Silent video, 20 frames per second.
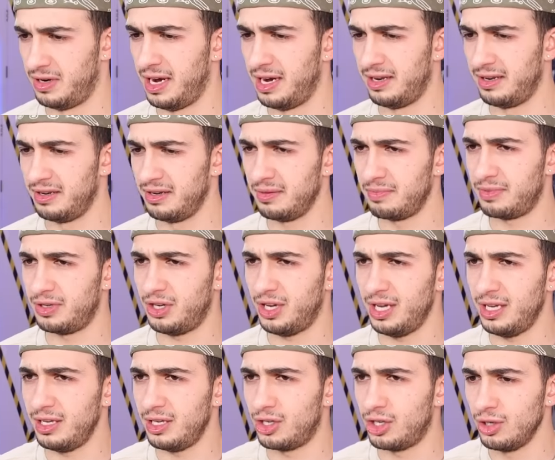Raylan'ı bir
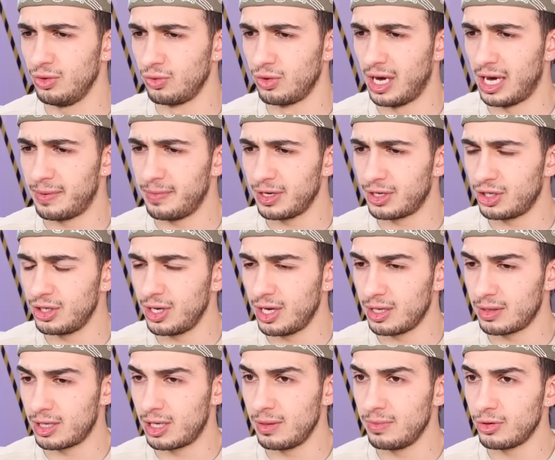şey için uyarmak için
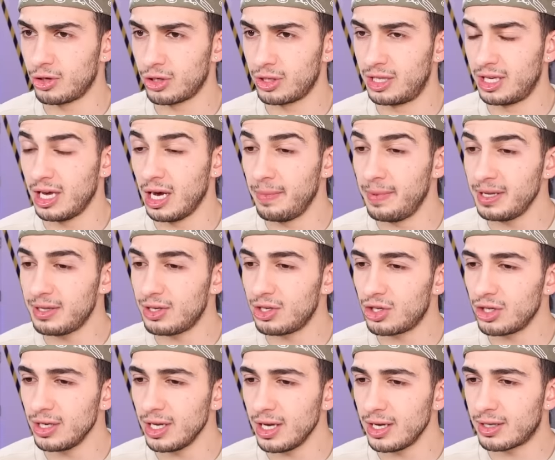eğitilmiş. Diyabet
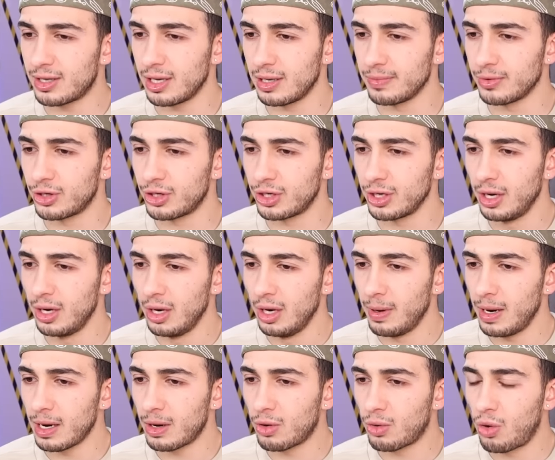için eğitilmiş.
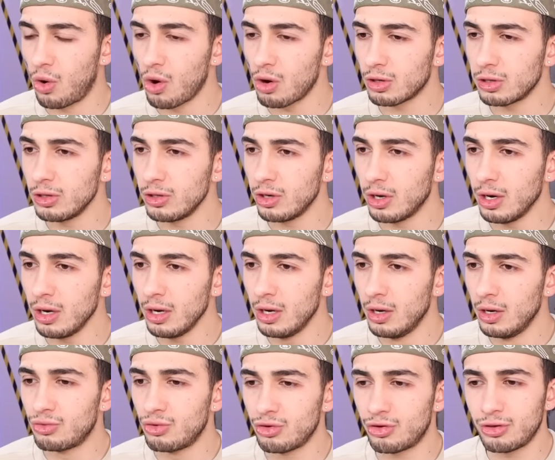Bak kokluyor.
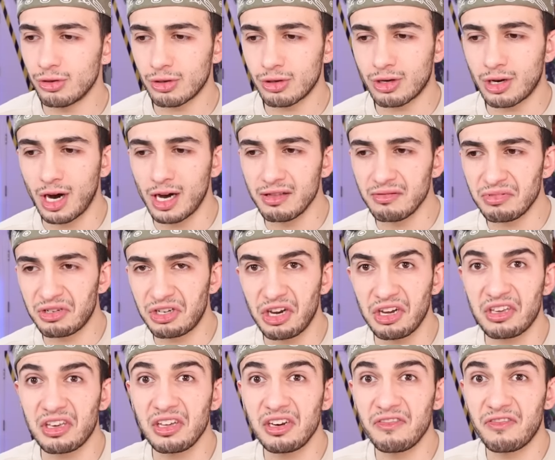Düşük kan
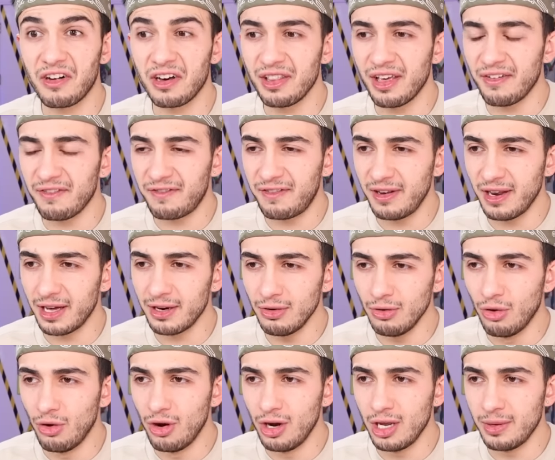şekeri falan filan
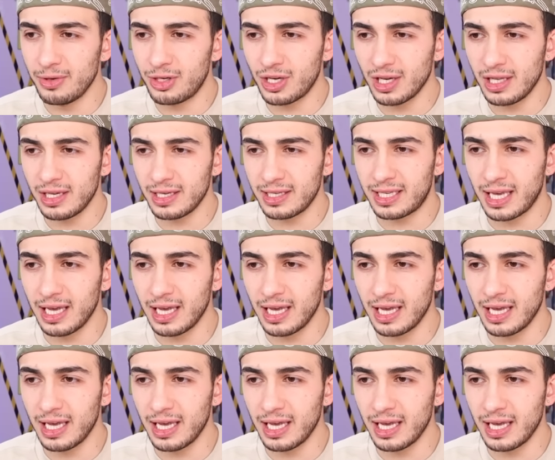öyle bir şeyleri